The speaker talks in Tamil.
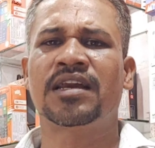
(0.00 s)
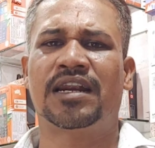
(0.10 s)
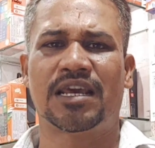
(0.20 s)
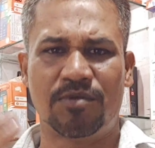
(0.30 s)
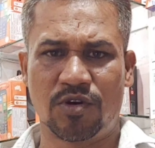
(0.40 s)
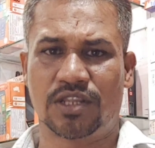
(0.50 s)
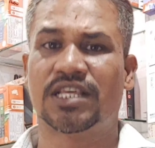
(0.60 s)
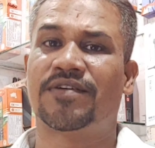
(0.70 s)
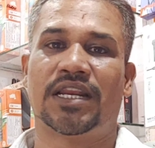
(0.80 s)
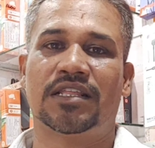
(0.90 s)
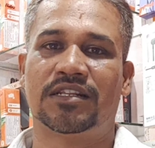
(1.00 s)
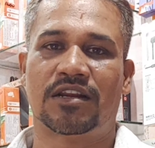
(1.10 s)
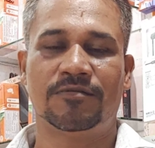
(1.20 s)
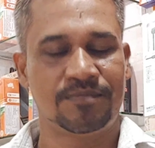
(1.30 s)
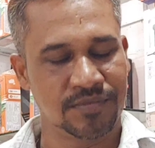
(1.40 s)
கட்டாயமாக உங்களோட தேவைகள் எது
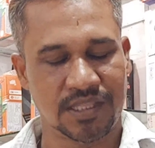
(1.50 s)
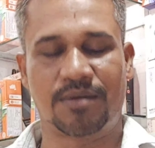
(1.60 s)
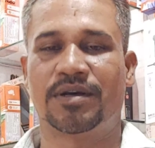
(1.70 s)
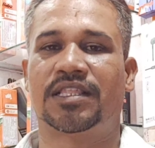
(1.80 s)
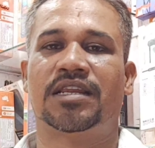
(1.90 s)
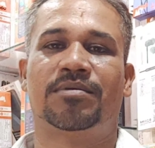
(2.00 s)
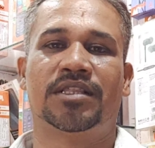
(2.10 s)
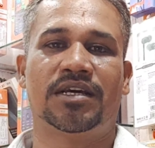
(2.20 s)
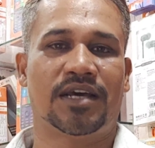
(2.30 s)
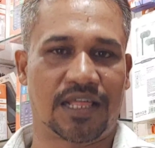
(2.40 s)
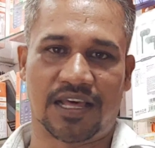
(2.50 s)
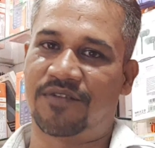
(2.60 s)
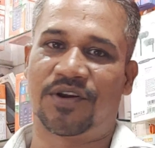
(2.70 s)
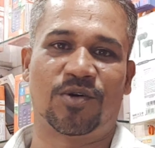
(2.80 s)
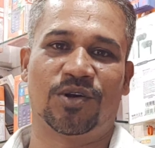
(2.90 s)
இருந்தாலும் நமக்கு தெரியப்படுத்துங்க அது
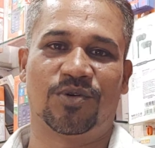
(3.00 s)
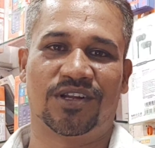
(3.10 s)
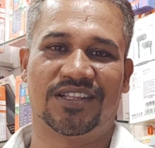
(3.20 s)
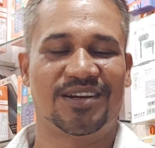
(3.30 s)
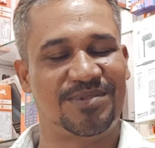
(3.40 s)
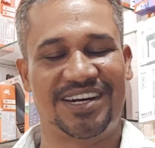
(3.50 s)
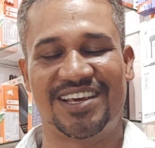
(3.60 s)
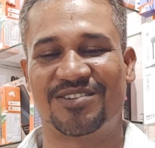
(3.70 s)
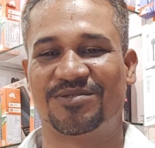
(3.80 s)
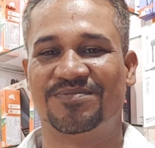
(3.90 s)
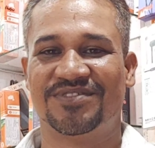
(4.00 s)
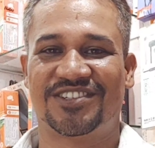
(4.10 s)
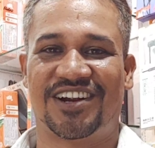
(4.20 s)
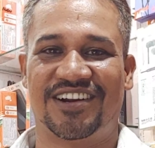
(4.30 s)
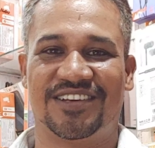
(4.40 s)
ஆஃபராக உங்களுக்கு கொடுக்குறது நம்ம ரெடியாக இருக்கும் ஸோ